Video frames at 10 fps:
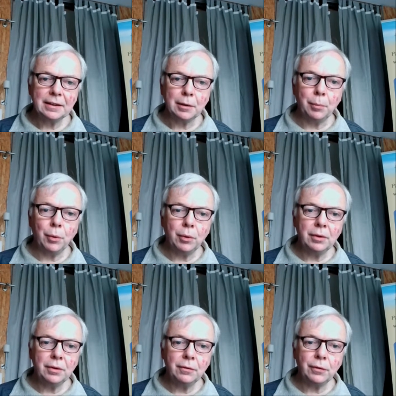
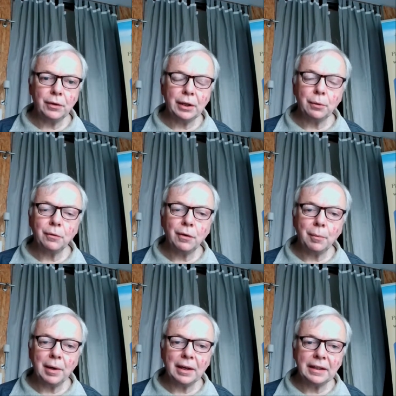geboren von der
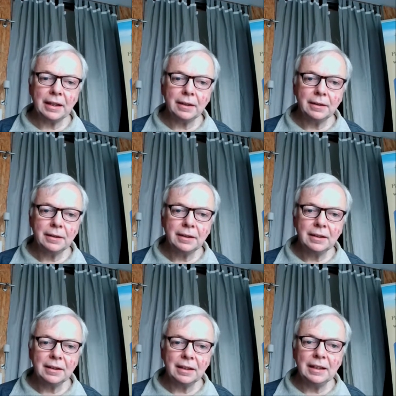Jungfrau Maria,
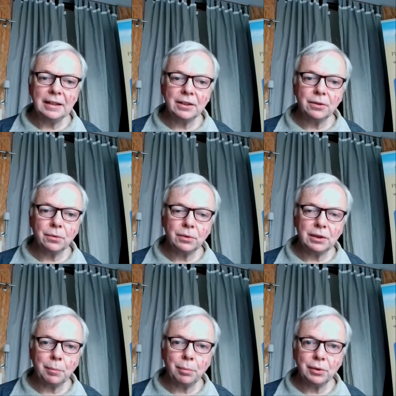gelitten
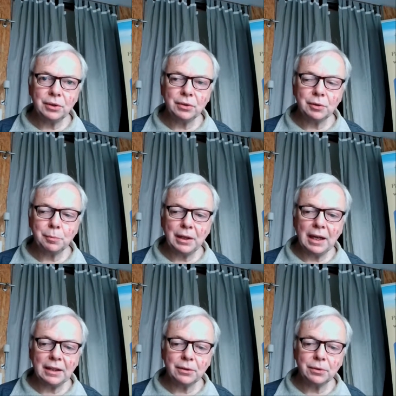unter Pontius
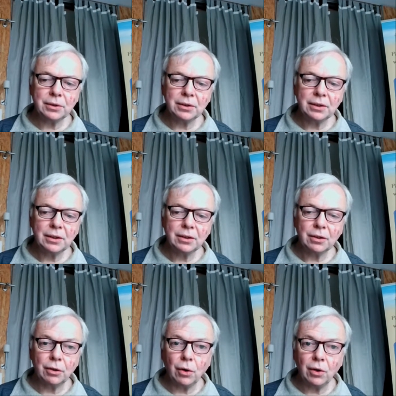Pilatus,
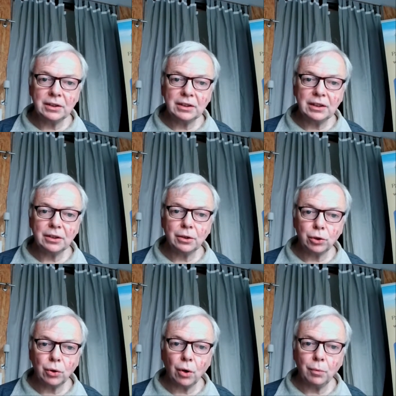gekreuzigt,
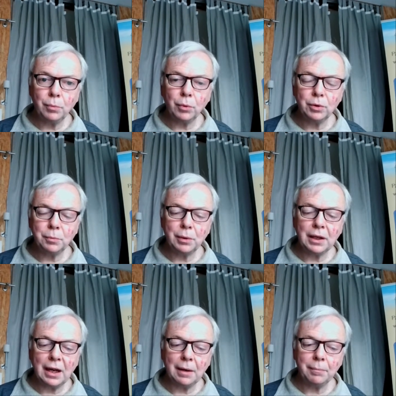gestorben und
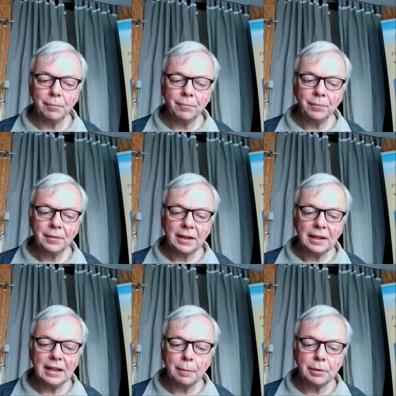begraben,
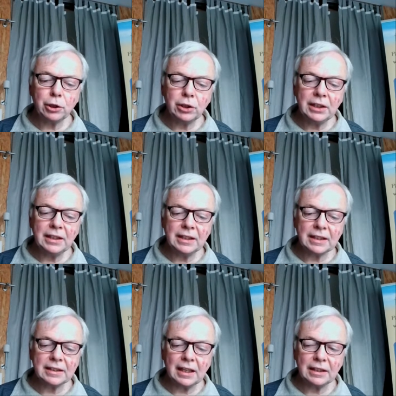hinabgestiegen in
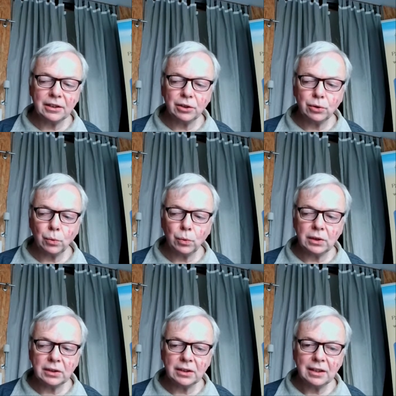das Reich des
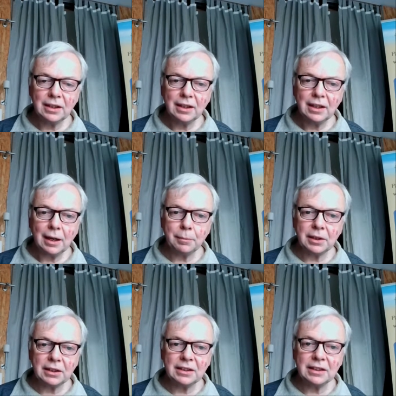Todes, am
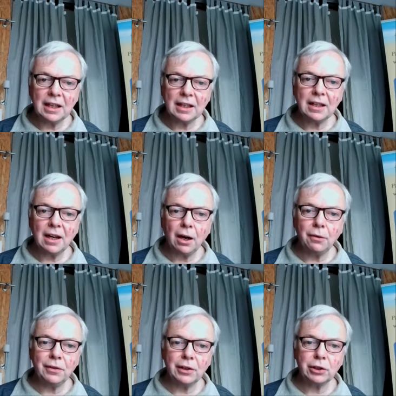dritten Tage
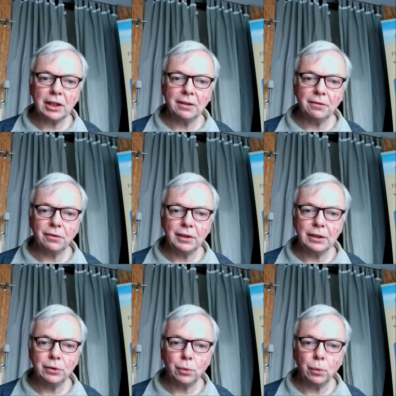auferstanden von
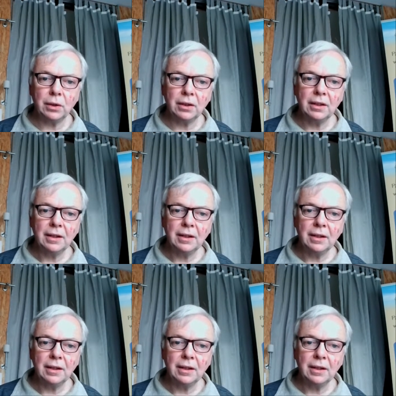den Toten,